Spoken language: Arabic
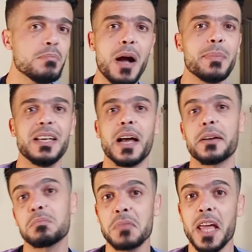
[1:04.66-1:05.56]
مع ميلان
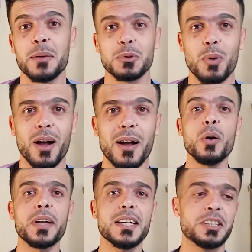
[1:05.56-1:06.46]
هيك بتوقع
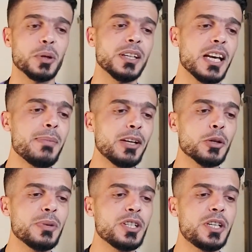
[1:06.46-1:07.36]
اوكي السؤال اللي
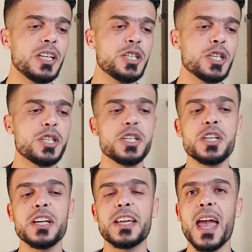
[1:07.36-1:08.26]
بعده من دي جي جي
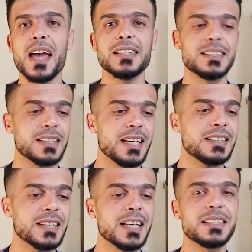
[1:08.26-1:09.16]
جي كي اس
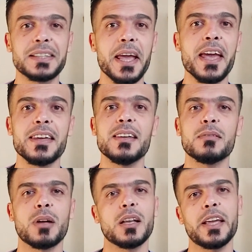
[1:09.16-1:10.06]
اس اس كي اي
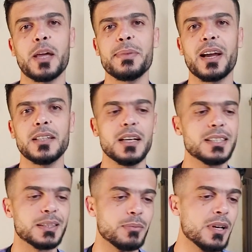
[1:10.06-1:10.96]
الله يحميك على
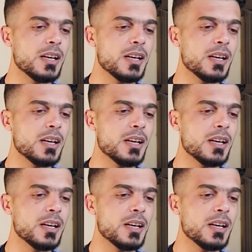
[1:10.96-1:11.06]
هالاسم